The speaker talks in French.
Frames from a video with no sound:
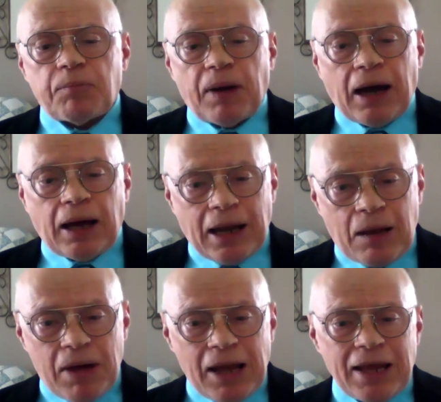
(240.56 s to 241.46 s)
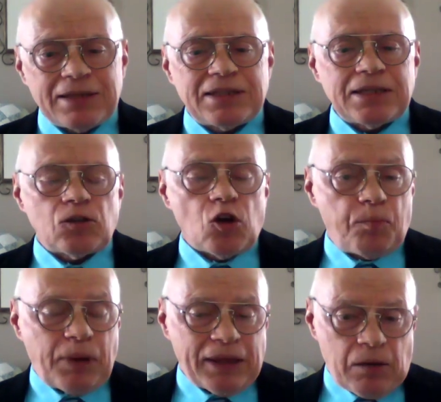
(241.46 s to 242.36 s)
par la maladie de
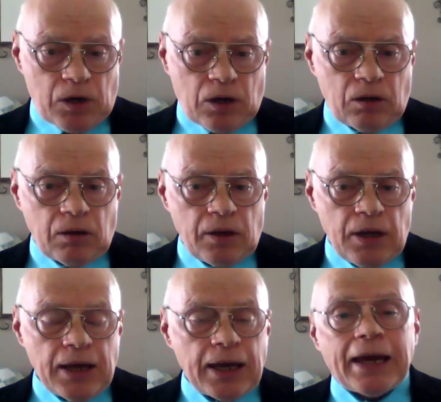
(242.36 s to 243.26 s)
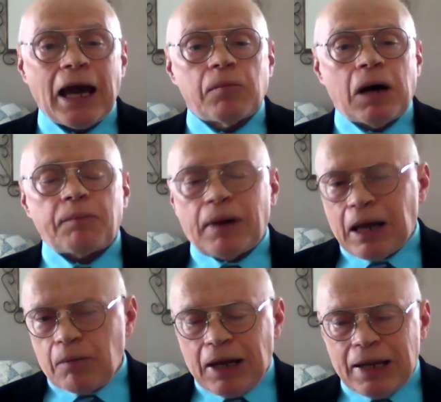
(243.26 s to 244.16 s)
Panama, également par
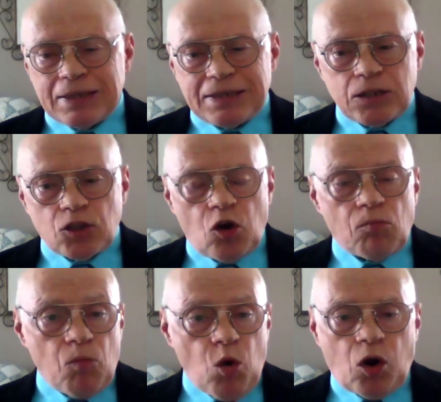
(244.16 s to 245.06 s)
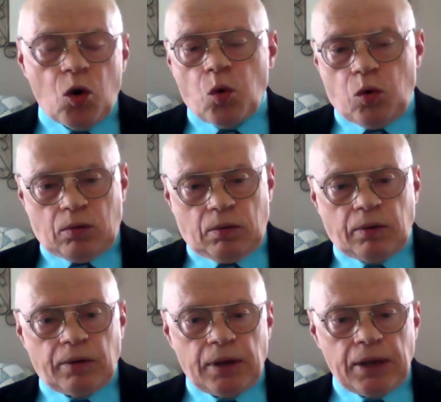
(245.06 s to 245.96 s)
la maladie de Moko
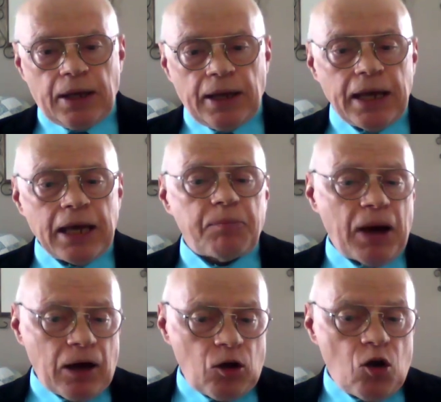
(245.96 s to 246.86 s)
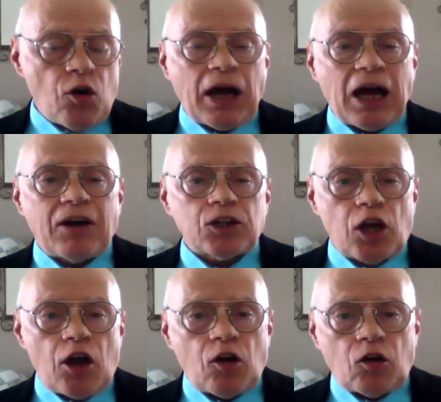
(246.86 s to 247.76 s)
et par un
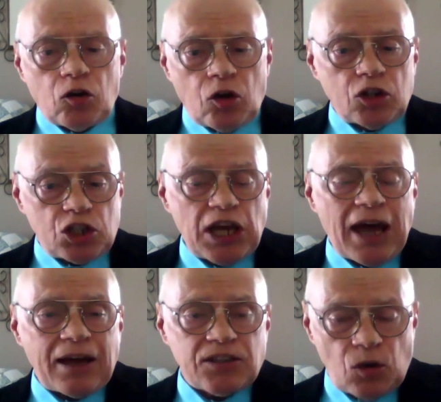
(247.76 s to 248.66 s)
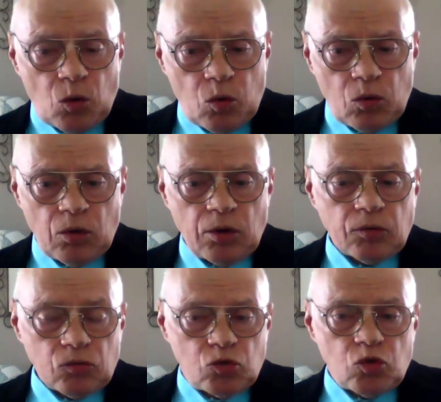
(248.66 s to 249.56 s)
ravageur, le charazon
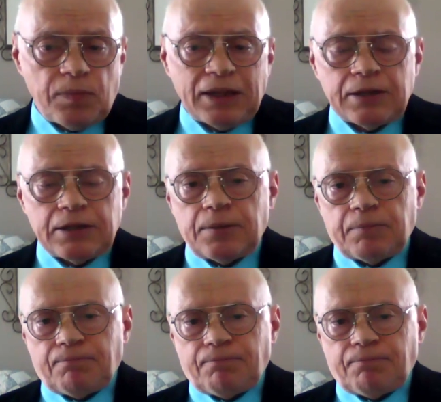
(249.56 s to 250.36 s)
du bananier.